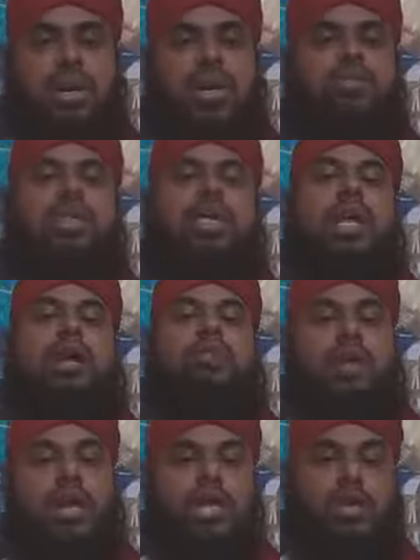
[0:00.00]
என்பதை நாம்
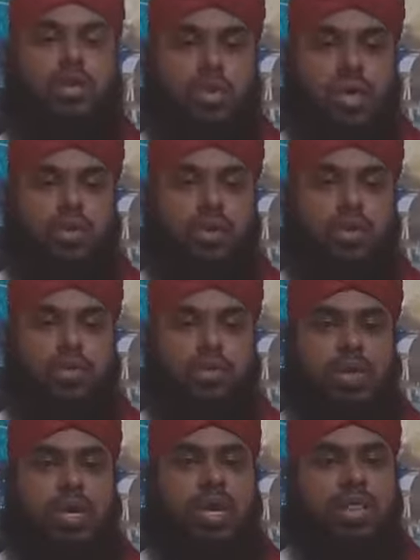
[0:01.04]
விளங்கி கொள்ள வேண்டும்
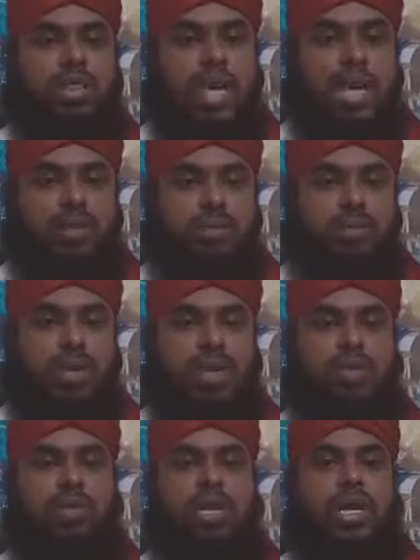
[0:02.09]
இந்த
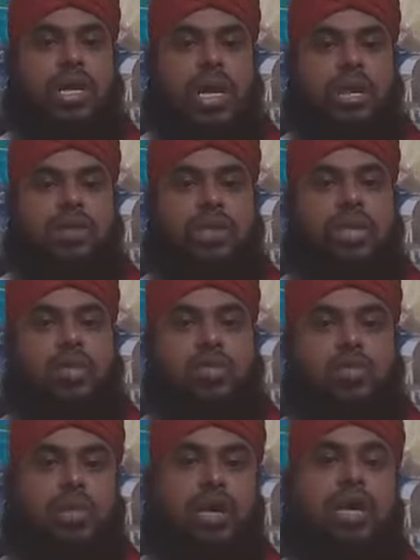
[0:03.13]
அர்ப்பணினுடைய
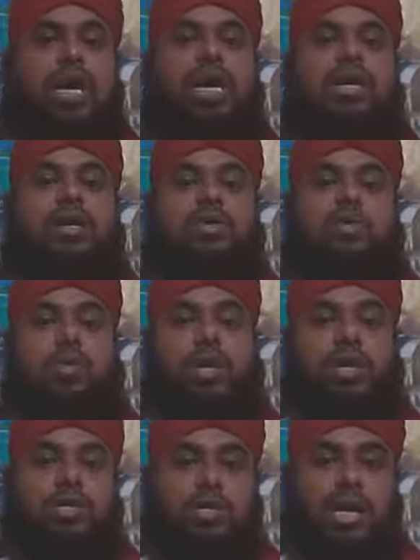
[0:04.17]
நாவிலிருந்தும் அல்லாஹ்
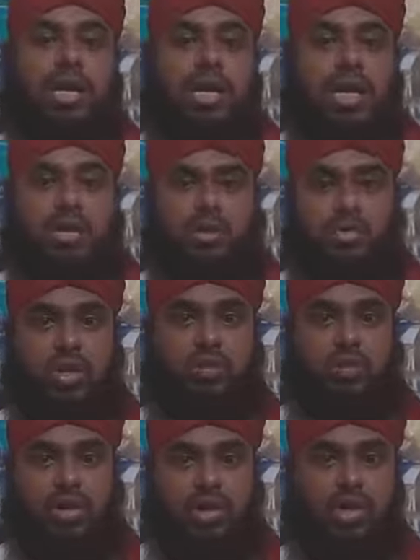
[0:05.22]
ரசூலுடைய அல்லாஹ் ரசூலை
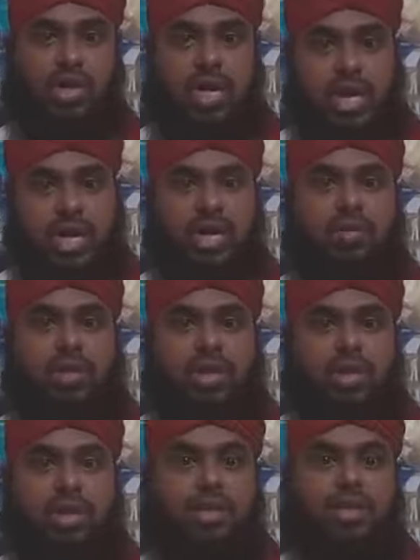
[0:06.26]
பற்றிய ஞானங்கள்
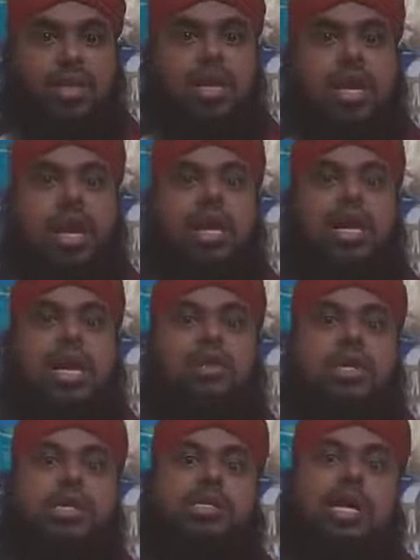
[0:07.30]
வருகிறது
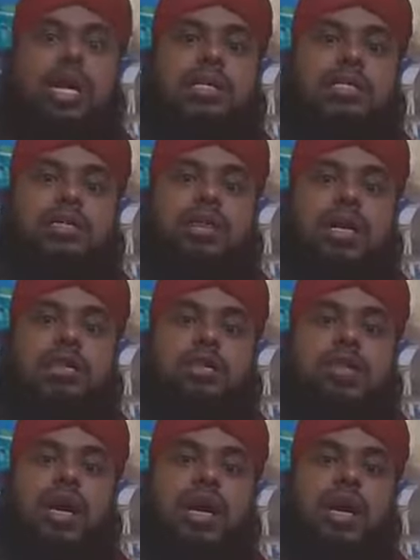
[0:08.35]
அல்லாவுடைய ஜா சிஃபா
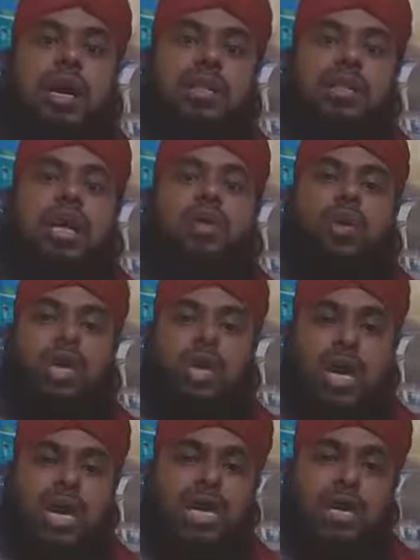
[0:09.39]
தஃபால் ஆசாருடைய
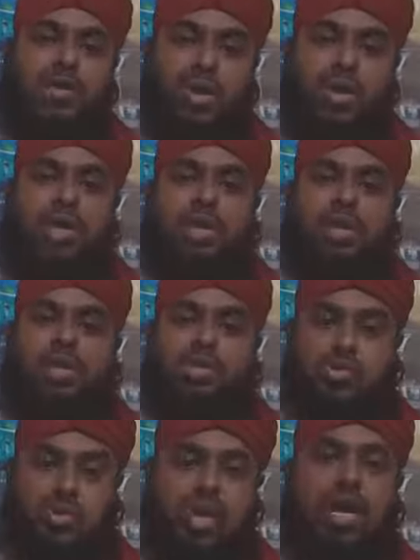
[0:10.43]
ஞானங்கள் வருகிறது என்று
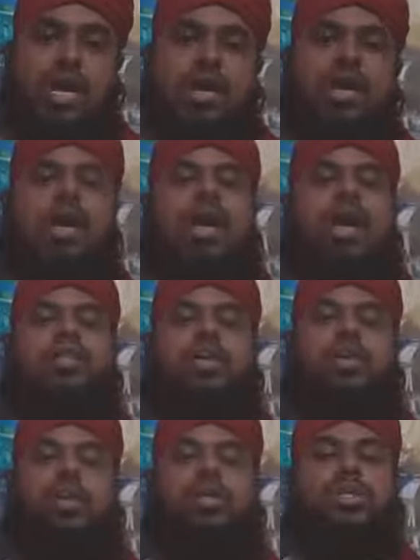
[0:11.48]
சொன்னால் அது
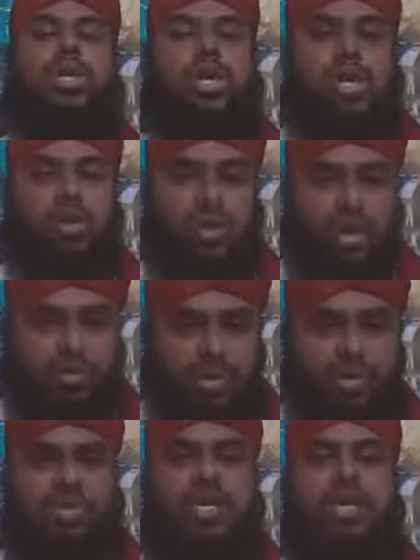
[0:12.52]
என்னுடைய ஷேகினுடைய
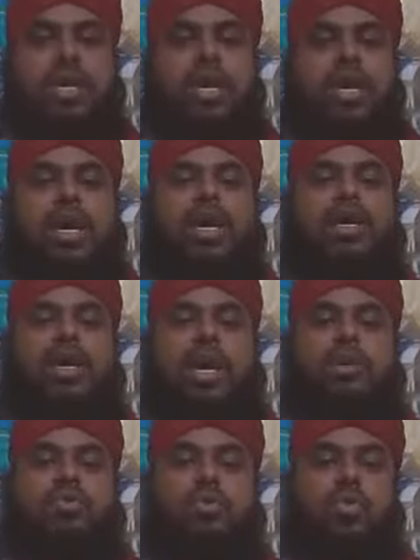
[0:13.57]
பிச்சை என்று
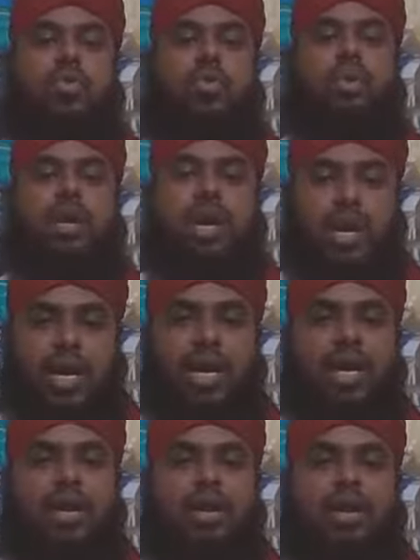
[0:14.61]
நாம்
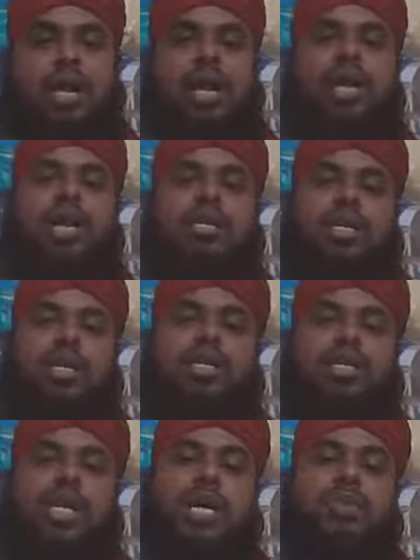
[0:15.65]
சொல்வோமேயானால் அல்லாஹ்
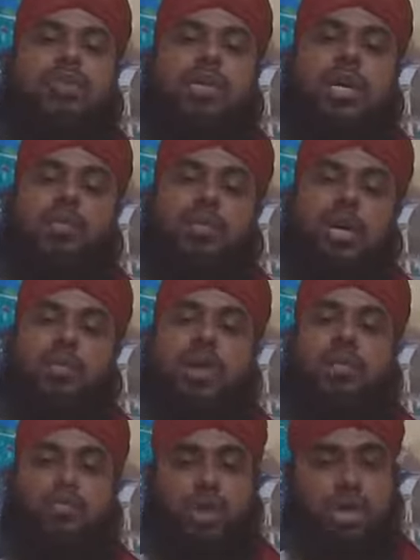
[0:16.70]
ஜல்லஷான் ஹோத்தாலா
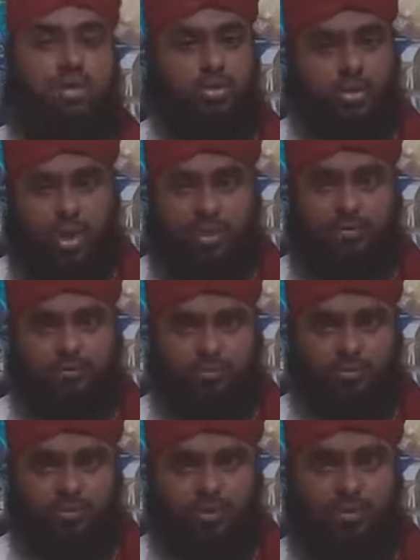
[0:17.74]
மென்மேலும் உயர்த்துவான்
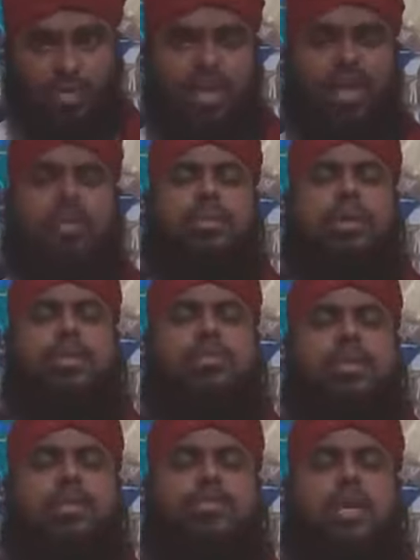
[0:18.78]

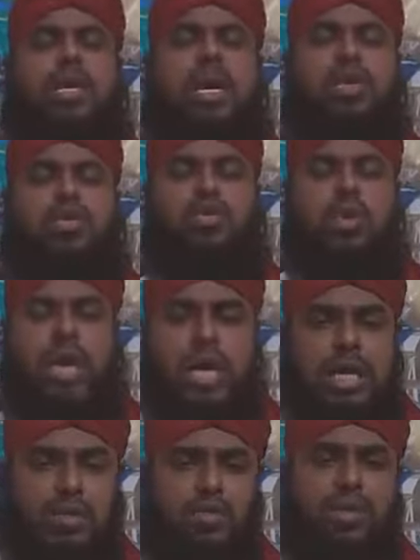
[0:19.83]
நம்மிடமிருந்து வெளியாகக்கூடிய
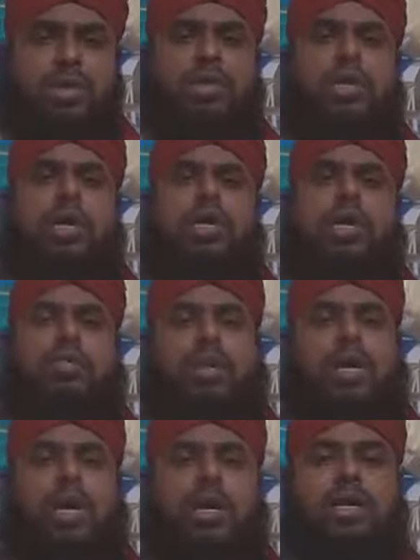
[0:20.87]
அணுவத்தனை
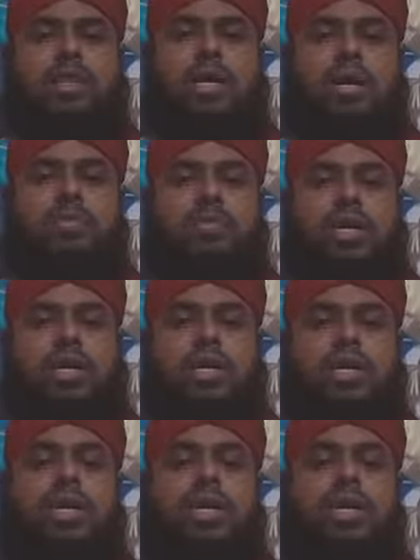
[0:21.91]
நன்மையாக இருந்தாலும் சரி